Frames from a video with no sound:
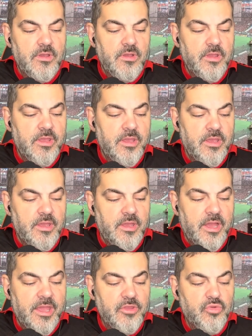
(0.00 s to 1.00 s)
É,
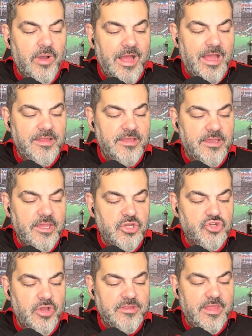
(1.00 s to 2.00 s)
a Eduarda, que é
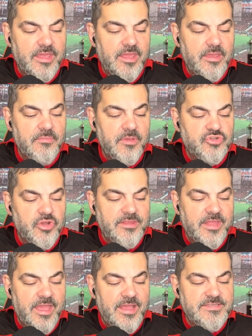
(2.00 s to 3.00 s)
JM,
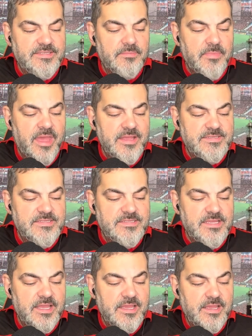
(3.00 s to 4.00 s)
JS
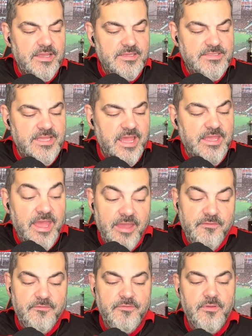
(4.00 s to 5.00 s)
Mess
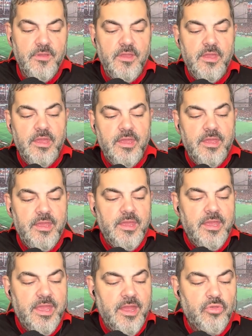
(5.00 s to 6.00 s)
CRF.
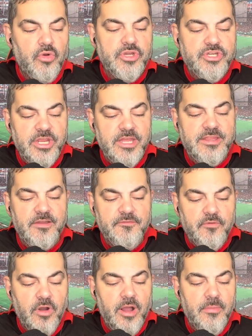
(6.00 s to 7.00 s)
É nojenta a
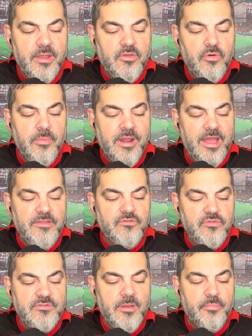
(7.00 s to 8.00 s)
forma que o
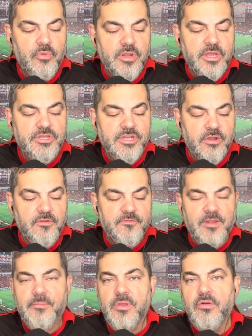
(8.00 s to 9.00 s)
Braz usa a política no
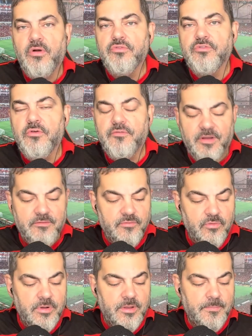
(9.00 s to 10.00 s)
Flamengo ao seu
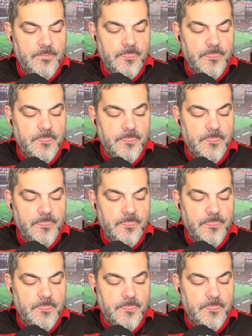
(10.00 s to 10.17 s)
favor.